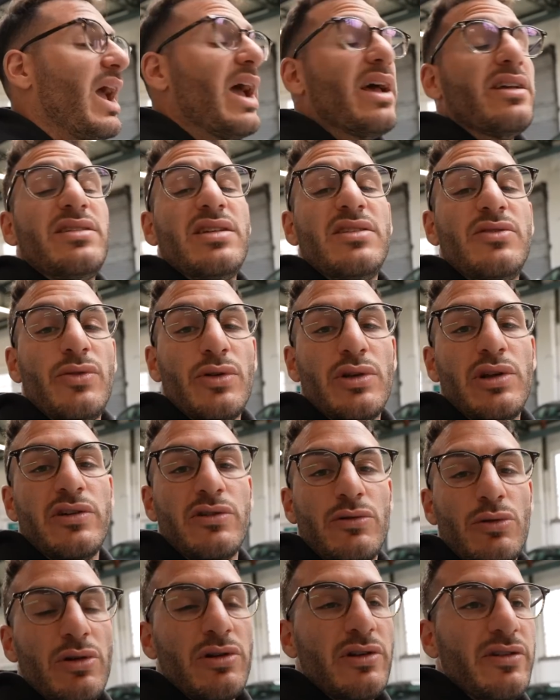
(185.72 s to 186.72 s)
Er ist jetzt
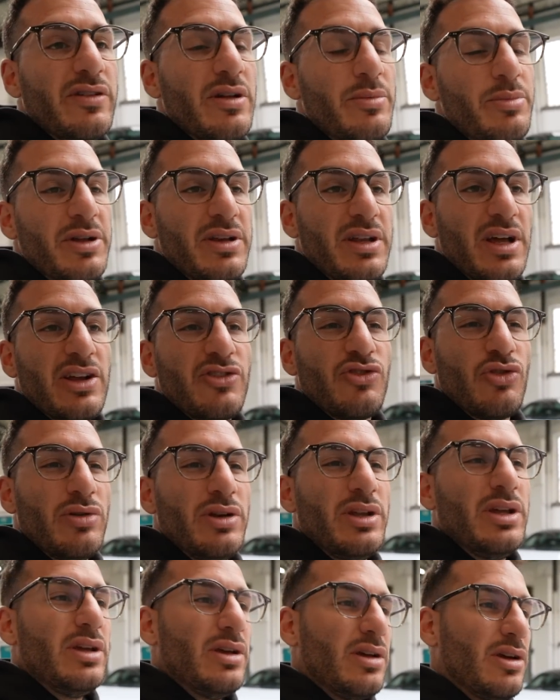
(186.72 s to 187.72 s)
wirklich glücklich damit. Er hat schon
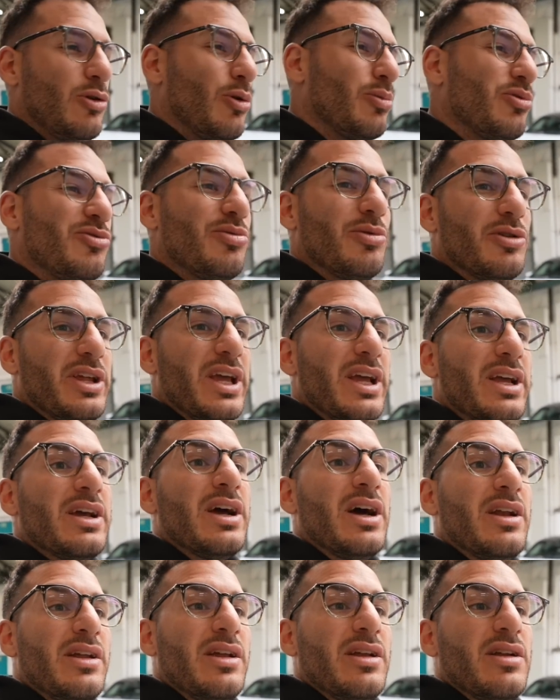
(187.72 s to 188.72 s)
die
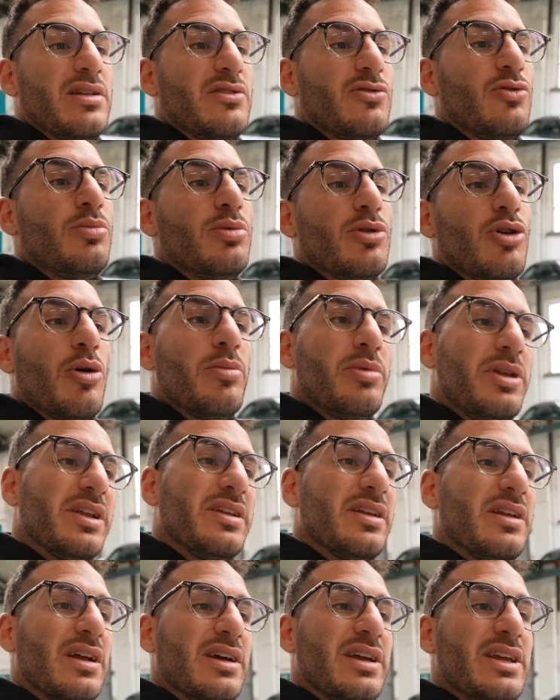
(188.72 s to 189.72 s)
Clubsport-Ecken hat er ja dazu bekommen, die
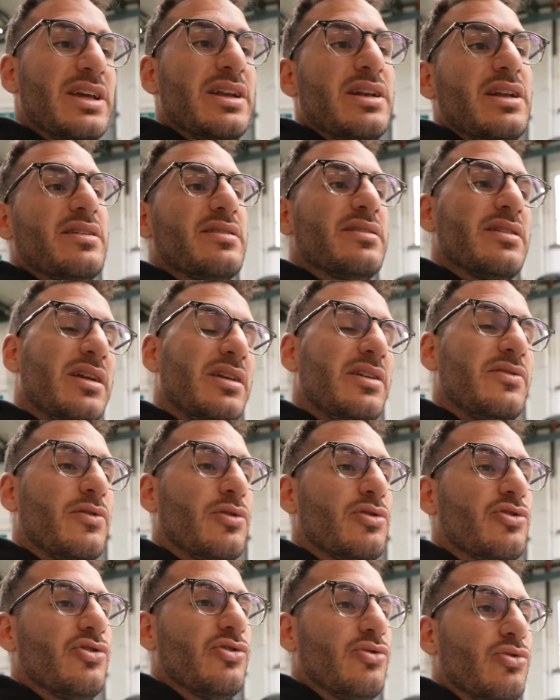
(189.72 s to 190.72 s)
hat er lackieren lassen, an die
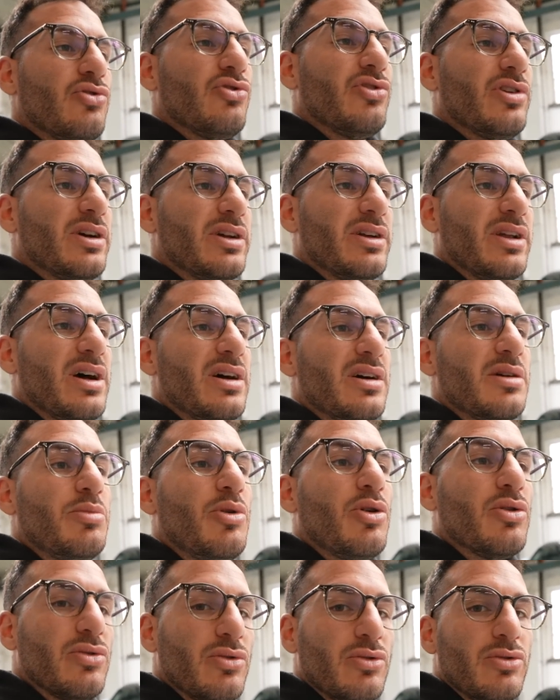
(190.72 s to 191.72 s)
Frontstoßstange dran
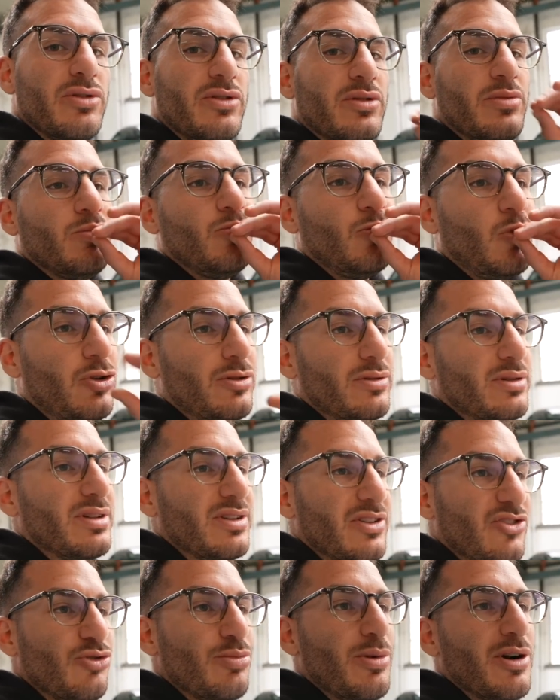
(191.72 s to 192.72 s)
gebaut und
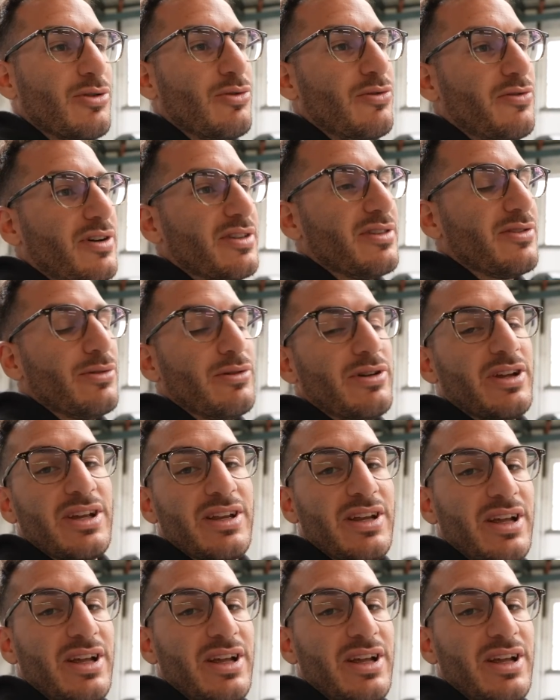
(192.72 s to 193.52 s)
Schmackofazzo, ne?